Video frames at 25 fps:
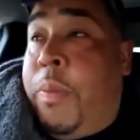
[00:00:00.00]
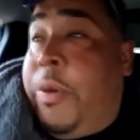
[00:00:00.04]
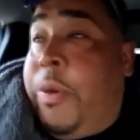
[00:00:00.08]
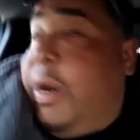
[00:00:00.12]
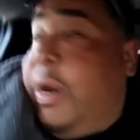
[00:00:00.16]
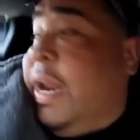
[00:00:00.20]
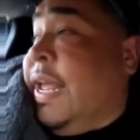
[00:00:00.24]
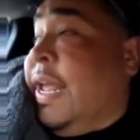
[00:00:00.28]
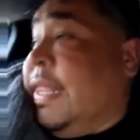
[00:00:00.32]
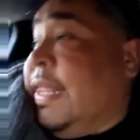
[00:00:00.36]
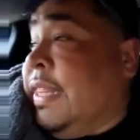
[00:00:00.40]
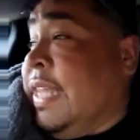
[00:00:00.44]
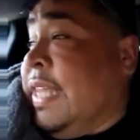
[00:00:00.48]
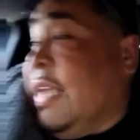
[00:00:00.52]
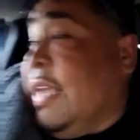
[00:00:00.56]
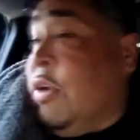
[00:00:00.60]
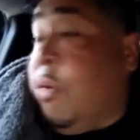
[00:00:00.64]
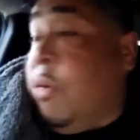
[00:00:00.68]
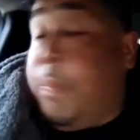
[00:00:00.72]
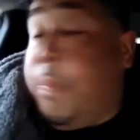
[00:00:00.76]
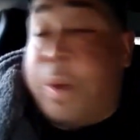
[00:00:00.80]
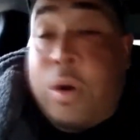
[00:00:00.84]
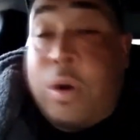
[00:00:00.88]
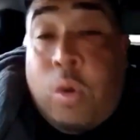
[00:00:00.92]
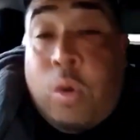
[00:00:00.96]
por el
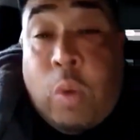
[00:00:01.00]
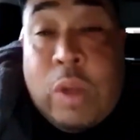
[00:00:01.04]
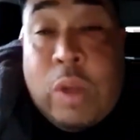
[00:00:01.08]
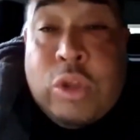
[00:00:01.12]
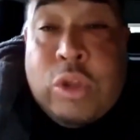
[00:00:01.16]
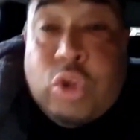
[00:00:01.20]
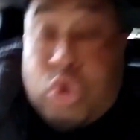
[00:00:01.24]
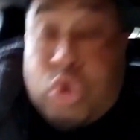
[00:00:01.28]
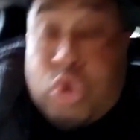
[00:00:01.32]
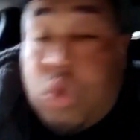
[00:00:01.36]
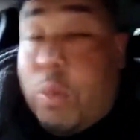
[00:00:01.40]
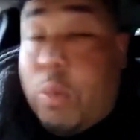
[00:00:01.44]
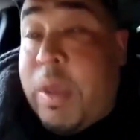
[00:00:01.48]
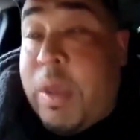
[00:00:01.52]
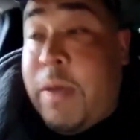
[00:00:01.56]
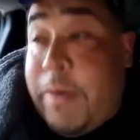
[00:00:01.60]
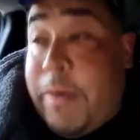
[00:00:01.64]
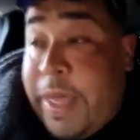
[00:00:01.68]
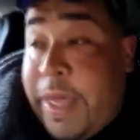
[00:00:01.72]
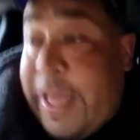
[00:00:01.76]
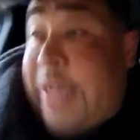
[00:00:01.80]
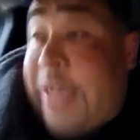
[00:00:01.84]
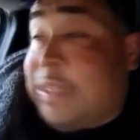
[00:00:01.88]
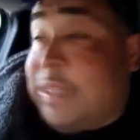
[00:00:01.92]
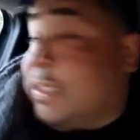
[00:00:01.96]
estilo. Pero cuando tú me
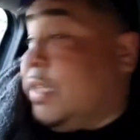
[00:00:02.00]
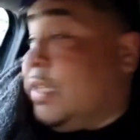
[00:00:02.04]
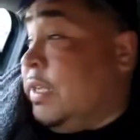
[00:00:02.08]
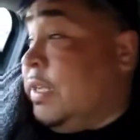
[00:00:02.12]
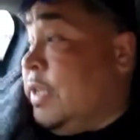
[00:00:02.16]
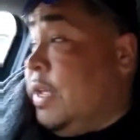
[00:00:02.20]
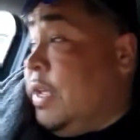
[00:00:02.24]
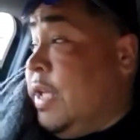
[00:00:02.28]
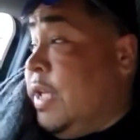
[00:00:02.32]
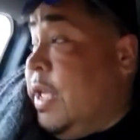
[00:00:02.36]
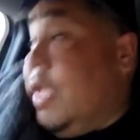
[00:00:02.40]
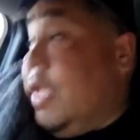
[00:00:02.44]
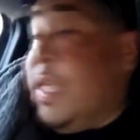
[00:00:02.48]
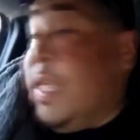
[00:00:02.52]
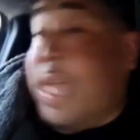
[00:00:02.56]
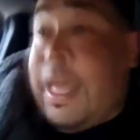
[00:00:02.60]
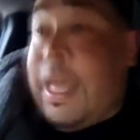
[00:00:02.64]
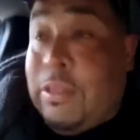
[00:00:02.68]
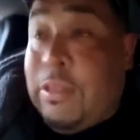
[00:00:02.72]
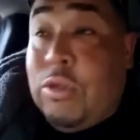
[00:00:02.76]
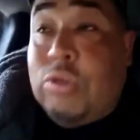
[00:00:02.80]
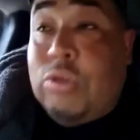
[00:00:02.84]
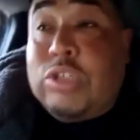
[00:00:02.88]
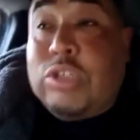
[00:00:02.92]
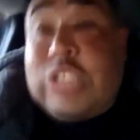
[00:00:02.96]
veas
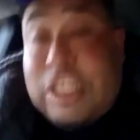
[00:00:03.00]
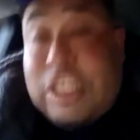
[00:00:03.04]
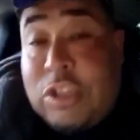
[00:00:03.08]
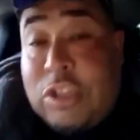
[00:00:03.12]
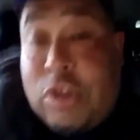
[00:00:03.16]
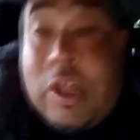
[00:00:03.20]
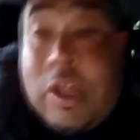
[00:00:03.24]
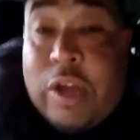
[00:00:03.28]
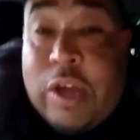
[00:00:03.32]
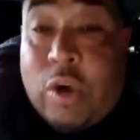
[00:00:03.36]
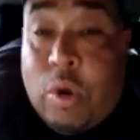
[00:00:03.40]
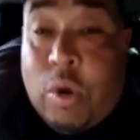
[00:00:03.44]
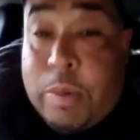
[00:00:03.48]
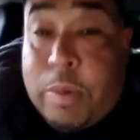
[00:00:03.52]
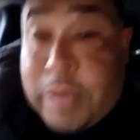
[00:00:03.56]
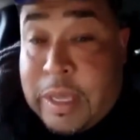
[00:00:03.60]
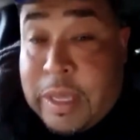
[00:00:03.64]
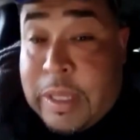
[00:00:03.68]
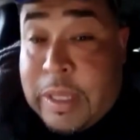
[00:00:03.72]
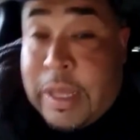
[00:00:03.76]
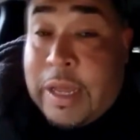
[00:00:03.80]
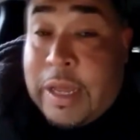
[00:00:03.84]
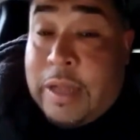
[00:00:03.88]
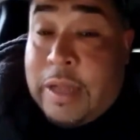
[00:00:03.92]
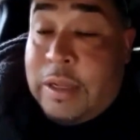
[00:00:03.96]
yendo a un sitio de
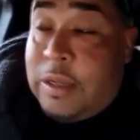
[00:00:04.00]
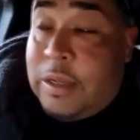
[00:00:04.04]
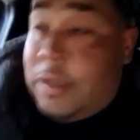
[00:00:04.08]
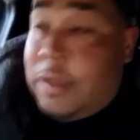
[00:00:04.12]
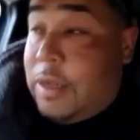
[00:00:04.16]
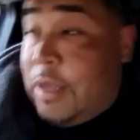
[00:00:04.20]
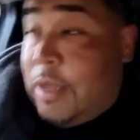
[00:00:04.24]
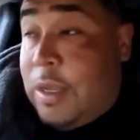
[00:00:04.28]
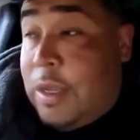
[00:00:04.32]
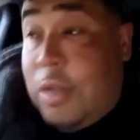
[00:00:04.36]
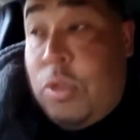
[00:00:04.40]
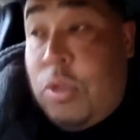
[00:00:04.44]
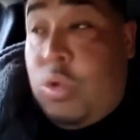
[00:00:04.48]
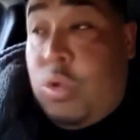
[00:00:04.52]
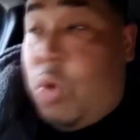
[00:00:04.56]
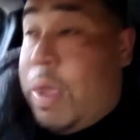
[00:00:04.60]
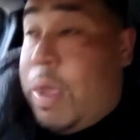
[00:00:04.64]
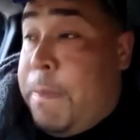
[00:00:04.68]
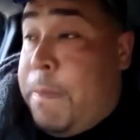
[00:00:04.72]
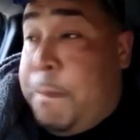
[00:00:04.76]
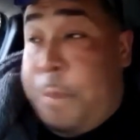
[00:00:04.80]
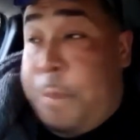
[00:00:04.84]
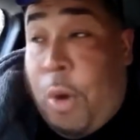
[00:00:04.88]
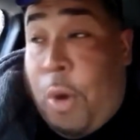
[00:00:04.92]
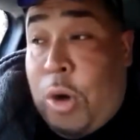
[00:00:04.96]
comida, no
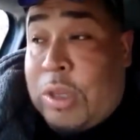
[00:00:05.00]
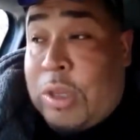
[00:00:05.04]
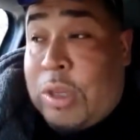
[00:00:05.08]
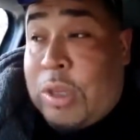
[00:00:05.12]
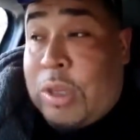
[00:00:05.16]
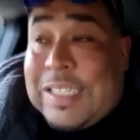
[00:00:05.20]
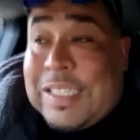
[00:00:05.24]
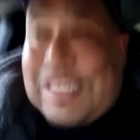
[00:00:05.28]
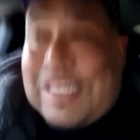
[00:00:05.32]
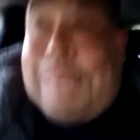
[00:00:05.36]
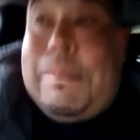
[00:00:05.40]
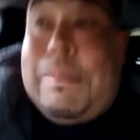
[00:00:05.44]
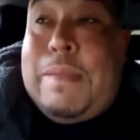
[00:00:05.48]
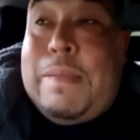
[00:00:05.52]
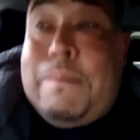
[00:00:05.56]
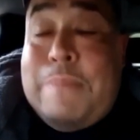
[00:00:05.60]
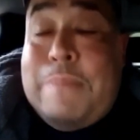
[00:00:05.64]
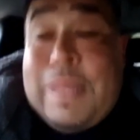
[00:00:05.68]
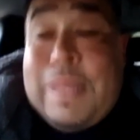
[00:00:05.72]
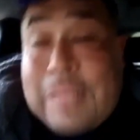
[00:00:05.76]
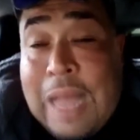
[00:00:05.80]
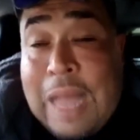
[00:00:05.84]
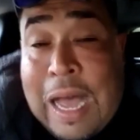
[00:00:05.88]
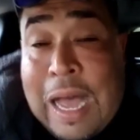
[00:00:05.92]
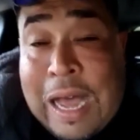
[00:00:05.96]
importa si me
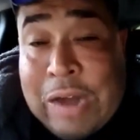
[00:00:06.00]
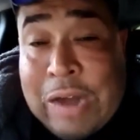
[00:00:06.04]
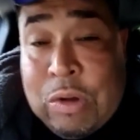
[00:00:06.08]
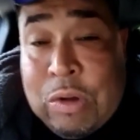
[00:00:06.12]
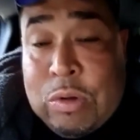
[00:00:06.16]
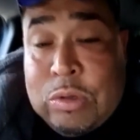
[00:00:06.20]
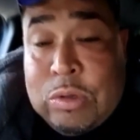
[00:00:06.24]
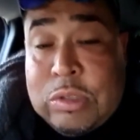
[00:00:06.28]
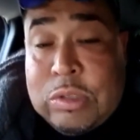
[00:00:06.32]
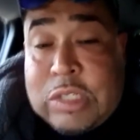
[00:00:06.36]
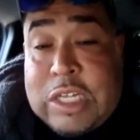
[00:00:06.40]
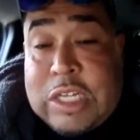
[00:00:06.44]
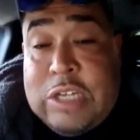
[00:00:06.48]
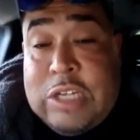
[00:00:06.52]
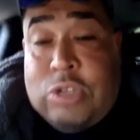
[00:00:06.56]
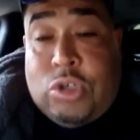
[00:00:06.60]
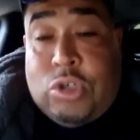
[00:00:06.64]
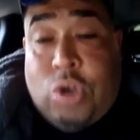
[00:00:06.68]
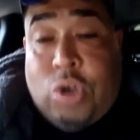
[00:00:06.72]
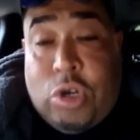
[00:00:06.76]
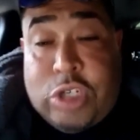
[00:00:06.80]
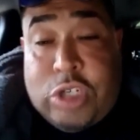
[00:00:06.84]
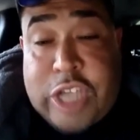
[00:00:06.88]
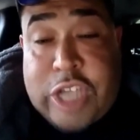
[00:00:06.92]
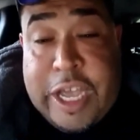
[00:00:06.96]
invitaron, si
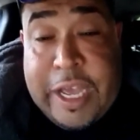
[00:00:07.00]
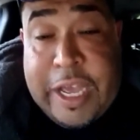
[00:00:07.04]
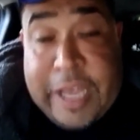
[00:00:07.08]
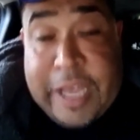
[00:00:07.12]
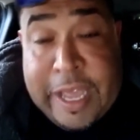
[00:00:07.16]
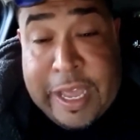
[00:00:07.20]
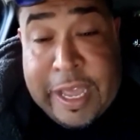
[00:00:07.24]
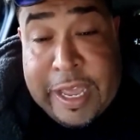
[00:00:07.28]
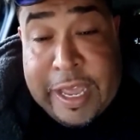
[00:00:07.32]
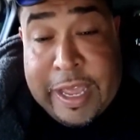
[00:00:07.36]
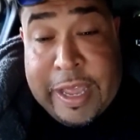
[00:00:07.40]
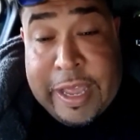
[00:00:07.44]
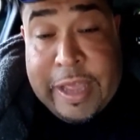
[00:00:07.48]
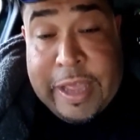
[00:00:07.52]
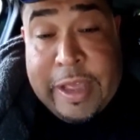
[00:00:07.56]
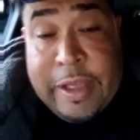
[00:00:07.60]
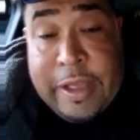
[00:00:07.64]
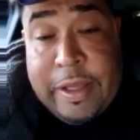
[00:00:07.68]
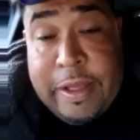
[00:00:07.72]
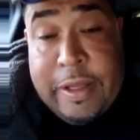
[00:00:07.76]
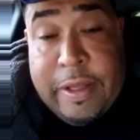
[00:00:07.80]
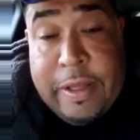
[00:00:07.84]
yo llegué.